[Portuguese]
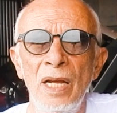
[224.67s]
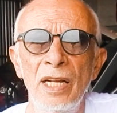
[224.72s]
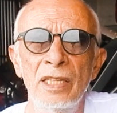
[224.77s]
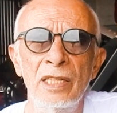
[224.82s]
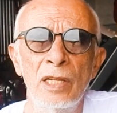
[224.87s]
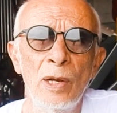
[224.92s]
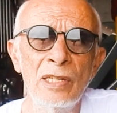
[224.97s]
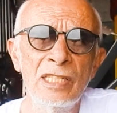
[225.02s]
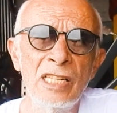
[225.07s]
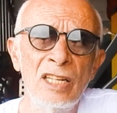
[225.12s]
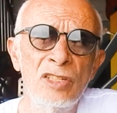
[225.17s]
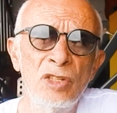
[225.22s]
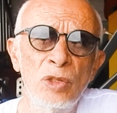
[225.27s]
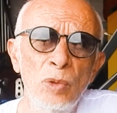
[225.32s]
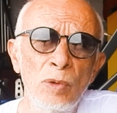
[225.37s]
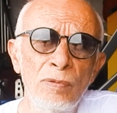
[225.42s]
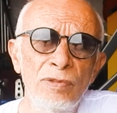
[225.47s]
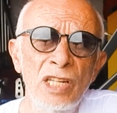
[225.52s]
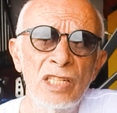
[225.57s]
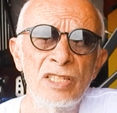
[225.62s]
Então essas
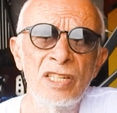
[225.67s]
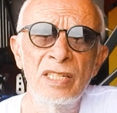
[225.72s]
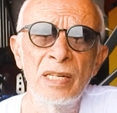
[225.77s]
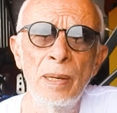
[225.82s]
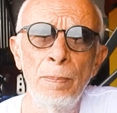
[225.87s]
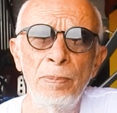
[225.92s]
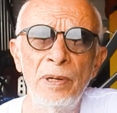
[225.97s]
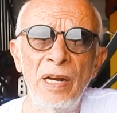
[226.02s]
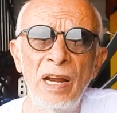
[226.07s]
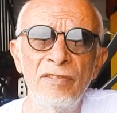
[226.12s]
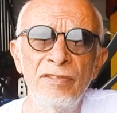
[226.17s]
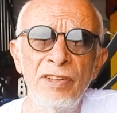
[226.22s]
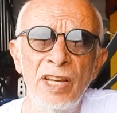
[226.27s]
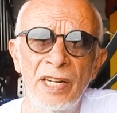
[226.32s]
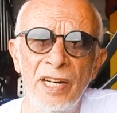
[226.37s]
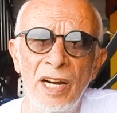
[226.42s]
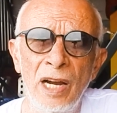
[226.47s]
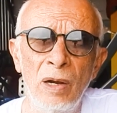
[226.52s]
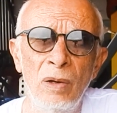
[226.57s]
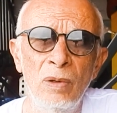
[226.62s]
dúvidas sempre
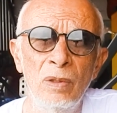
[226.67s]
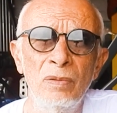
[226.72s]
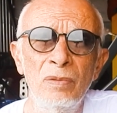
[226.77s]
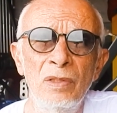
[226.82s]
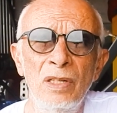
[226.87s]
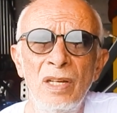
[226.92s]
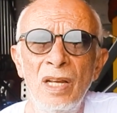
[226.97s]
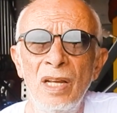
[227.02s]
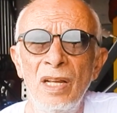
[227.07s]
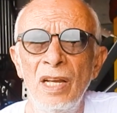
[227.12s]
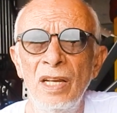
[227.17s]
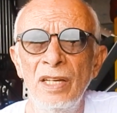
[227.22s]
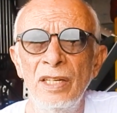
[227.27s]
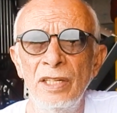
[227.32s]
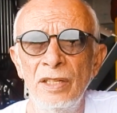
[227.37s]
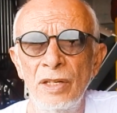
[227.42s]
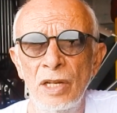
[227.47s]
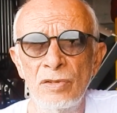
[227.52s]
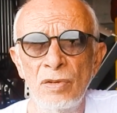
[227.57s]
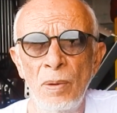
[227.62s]
haverão,
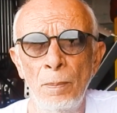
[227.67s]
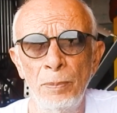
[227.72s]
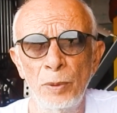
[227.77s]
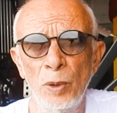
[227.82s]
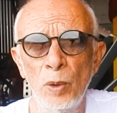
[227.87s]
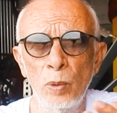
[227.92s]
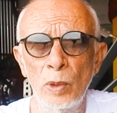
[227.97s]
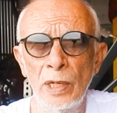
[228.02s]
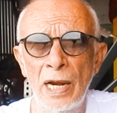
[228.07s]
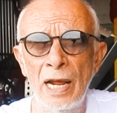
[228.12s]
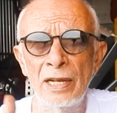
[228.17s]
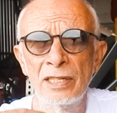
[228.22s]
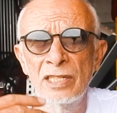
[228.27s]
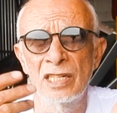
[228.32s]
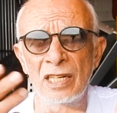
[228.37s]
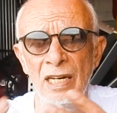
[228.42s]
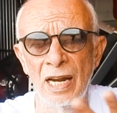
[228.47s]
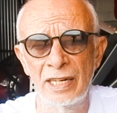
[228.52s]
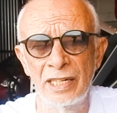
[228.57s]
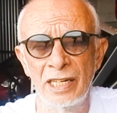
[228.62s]
e nós vamos procurar
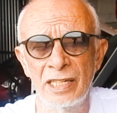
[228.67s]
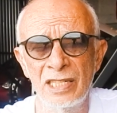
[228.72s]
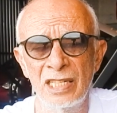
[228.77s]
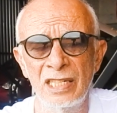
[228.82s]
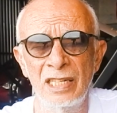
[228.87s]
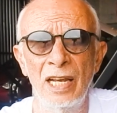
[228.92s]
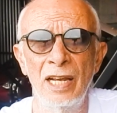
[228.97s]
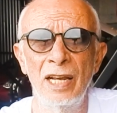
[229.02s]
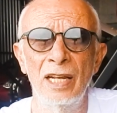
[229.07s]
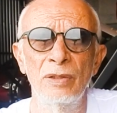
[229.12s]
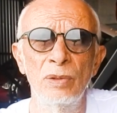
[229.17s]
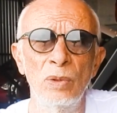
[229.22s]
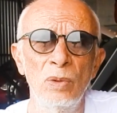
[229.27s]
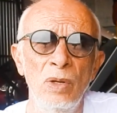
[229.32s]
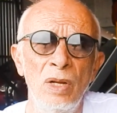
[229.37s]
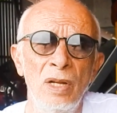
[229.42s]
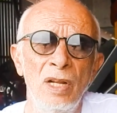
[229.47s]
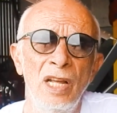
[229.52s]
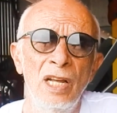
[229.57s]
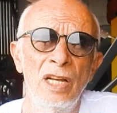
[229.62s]

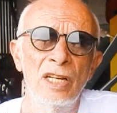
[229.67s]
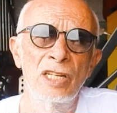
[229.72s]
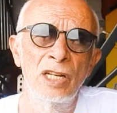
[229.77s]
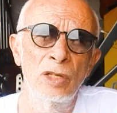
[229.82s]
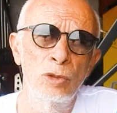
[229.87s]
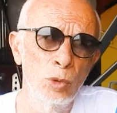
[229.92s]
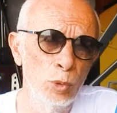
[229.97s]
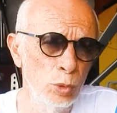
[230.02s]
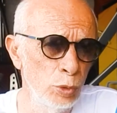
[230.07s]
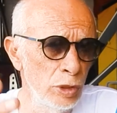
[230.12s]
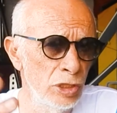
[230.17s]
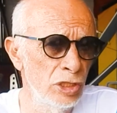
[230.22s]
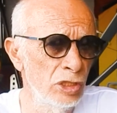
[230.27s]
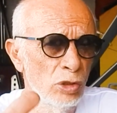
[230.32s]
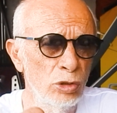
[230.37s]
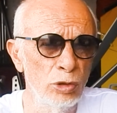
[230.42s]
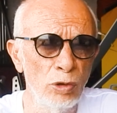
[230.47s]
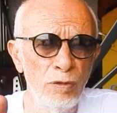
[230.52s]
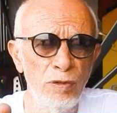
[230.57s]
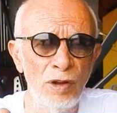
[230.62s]
esclarecendo. É, tudo isso
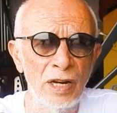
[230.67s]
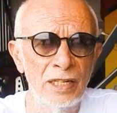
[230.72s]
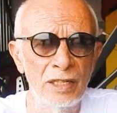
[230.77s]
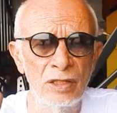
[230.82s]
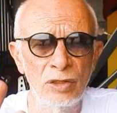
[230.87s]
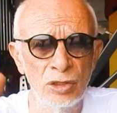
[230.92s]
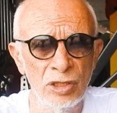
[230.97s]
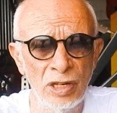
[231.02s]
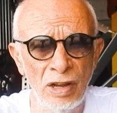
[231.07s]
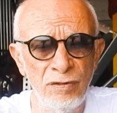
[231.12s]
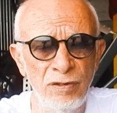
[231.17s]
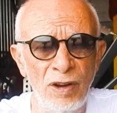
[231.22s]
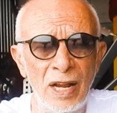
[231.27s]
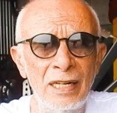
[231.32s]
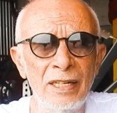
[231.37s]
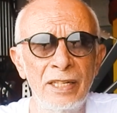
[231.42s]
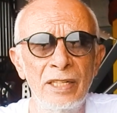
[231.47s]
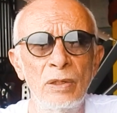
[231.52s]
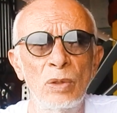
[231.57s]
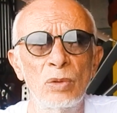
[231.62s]
que eu estou falando eu já
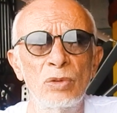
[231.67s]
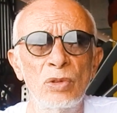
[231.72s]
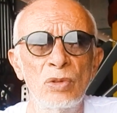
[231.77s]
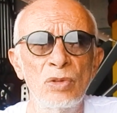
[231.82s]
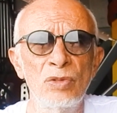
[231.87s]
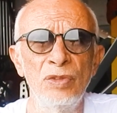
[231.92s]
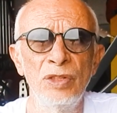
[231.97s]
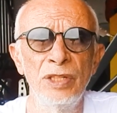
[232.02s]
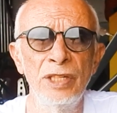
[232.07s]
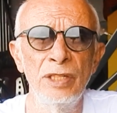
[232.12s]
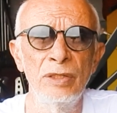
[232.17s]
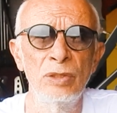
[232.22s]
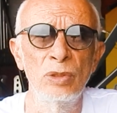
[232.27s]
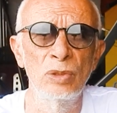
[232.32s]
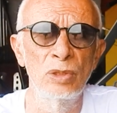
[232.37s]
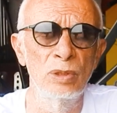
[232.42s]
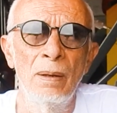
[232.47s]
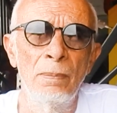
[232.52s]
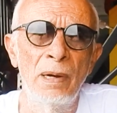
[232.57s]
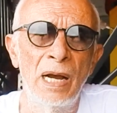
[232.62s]
falei em outros
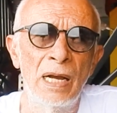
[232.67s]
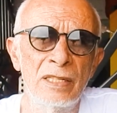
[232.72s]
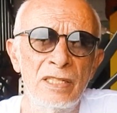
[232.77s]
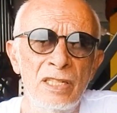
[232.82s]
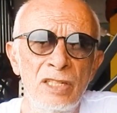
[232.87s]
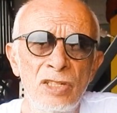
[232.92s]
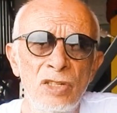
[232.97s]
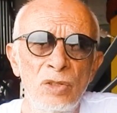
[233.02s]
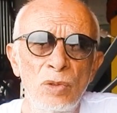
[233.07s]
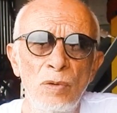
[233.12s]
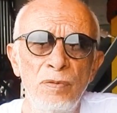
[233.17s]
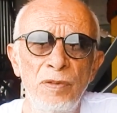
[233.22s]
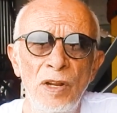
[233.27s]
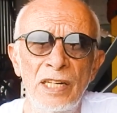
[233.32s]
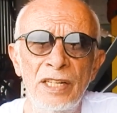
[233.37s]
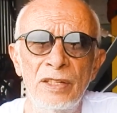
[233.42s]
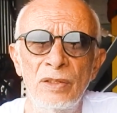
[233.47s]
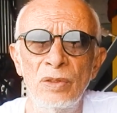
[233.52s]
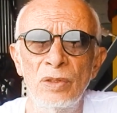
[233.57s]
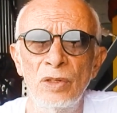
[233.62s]
vídeos, mas estou
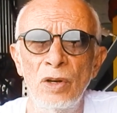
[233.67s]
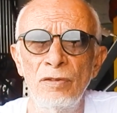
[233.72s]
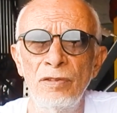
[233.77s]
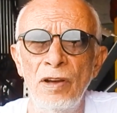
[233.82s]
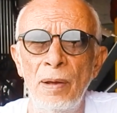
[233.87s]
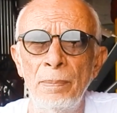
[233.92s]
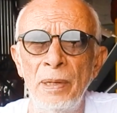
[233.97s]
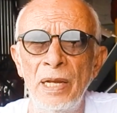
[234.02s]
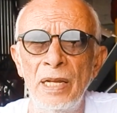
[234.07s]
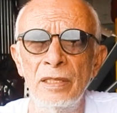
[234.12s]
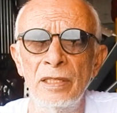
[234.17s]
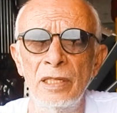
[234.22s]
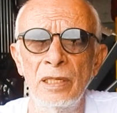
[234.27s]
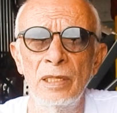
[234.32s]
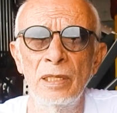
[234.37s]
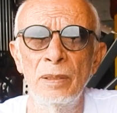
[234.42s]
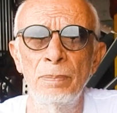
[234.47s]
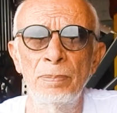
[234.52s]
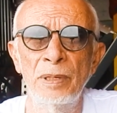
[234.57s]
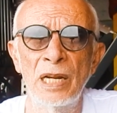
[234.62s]
falando
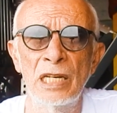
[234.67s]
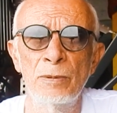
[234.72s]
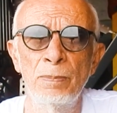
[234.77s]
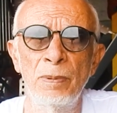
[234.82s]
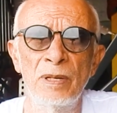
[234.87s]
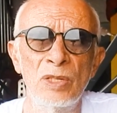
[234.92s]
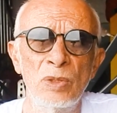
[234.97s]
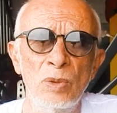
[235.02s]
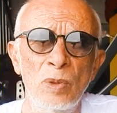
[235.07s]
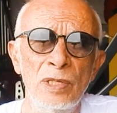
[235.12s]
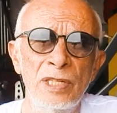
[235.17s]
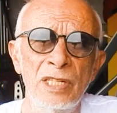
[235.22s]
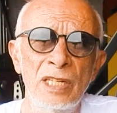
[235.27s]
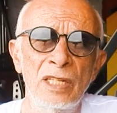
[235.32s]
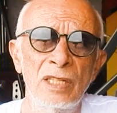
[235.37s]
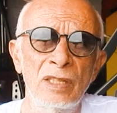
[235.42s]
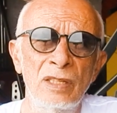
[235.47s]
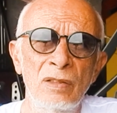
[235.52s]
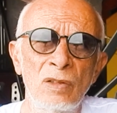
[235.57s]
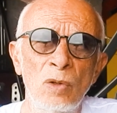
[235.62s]
novamente para as pessoas
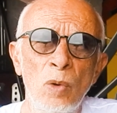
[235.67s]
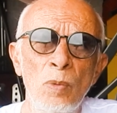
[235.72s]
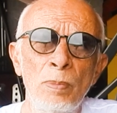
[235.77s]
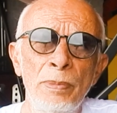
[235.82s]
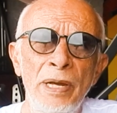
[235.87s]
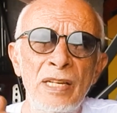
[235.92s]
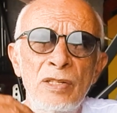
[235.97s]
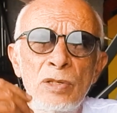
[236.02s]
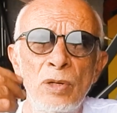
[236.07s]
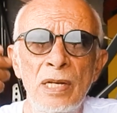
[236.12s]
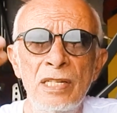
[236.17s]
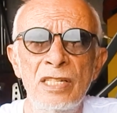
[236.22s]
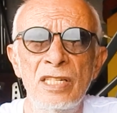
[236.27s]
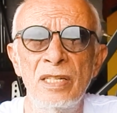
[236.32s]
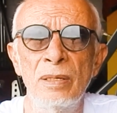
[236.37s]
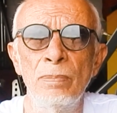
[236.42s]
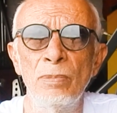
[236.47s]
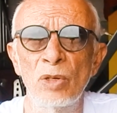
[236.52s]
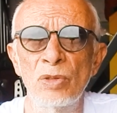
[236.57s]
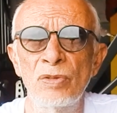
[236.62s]
que começam a
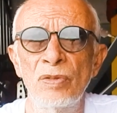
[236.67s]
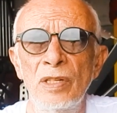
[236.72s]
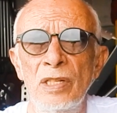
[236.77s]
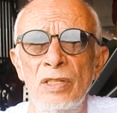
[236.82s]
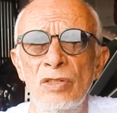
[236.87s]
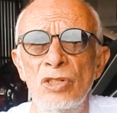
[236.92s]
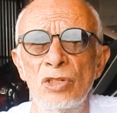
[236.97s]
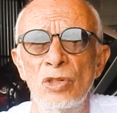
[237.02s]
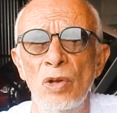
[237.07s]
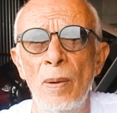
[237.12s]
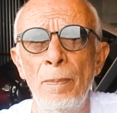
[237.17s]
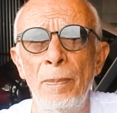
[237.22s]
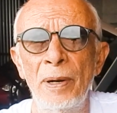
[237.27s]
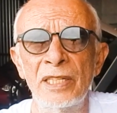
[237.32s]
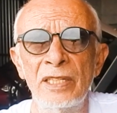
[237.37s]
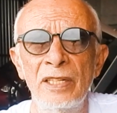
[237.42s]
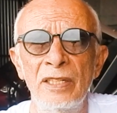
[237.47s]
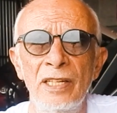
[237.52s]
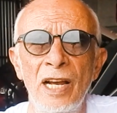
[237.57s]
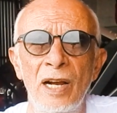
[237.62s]
assistir meus vídeos só a
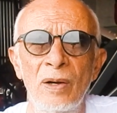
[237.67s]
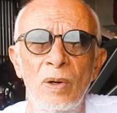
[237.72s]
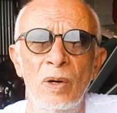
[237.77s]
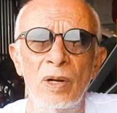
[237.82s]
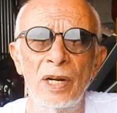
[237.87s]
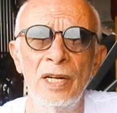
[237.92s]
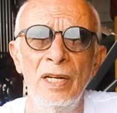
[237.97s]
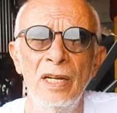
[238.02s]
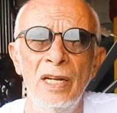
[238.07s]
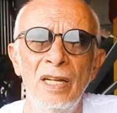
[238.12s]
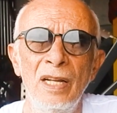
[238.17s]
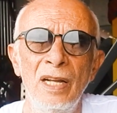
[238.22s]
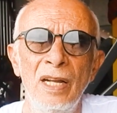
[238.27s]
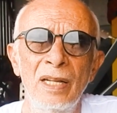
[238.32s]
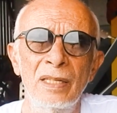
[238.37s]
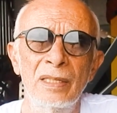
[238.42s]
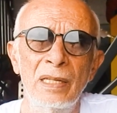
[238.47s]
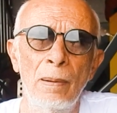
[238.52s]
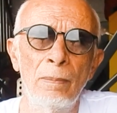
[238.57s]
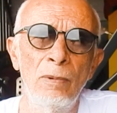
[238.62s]
partir de agora.
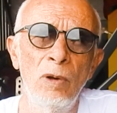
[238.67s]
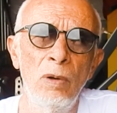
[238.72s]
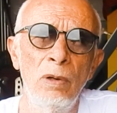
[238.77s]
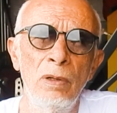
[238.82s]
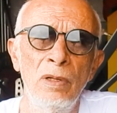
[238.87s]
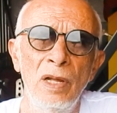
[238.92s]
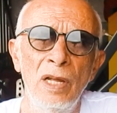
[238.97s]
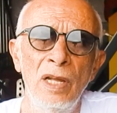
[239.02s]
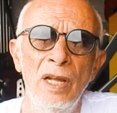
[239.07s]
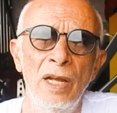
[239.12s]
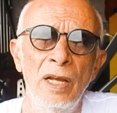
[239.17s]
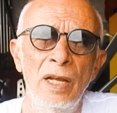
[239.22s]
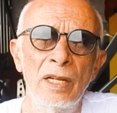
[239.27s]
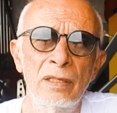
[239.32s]
Tá bom?